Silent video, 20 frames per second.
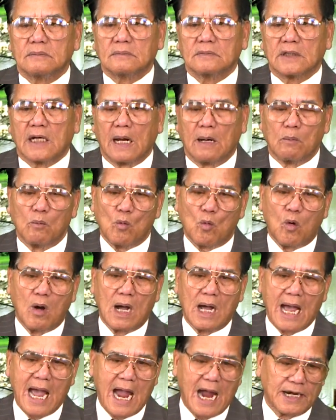Ngày hôm
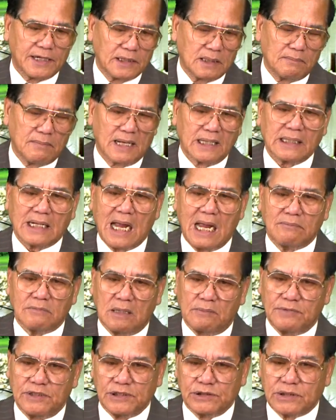qua 2 đứa bạn gái mà
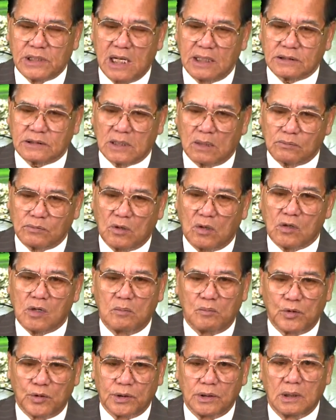bị chết, trong đó có
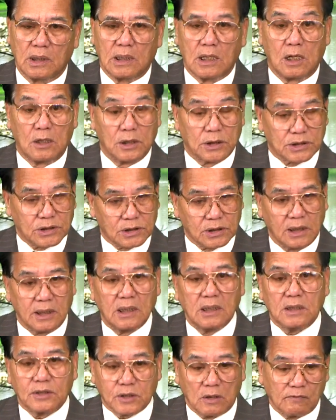một đứa là lực
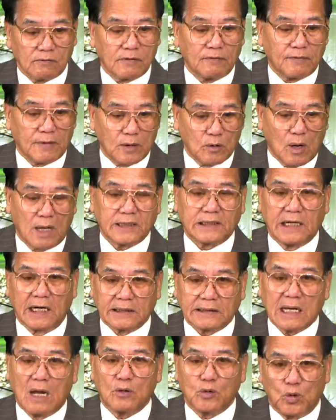sĩ trong cái phái đoàn thể
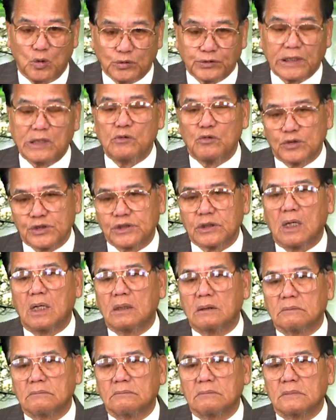thao nổi tiếng của
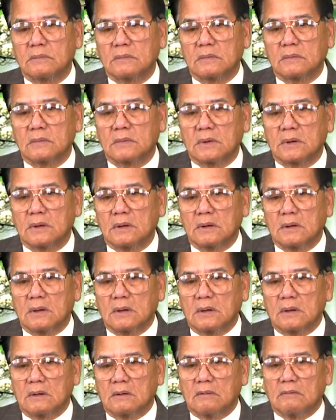trường.
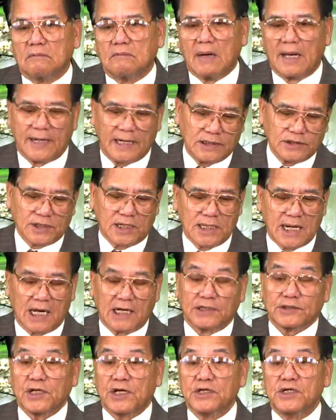Và đến giờ này
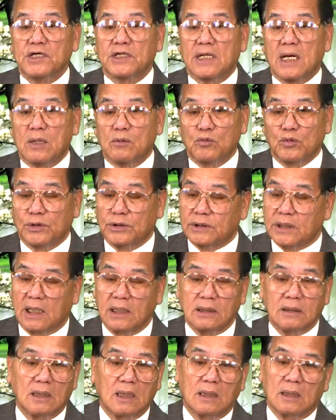người ta đưa ra nguồn
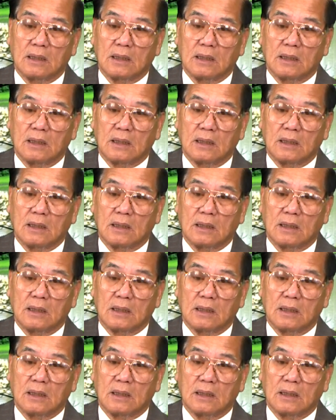tin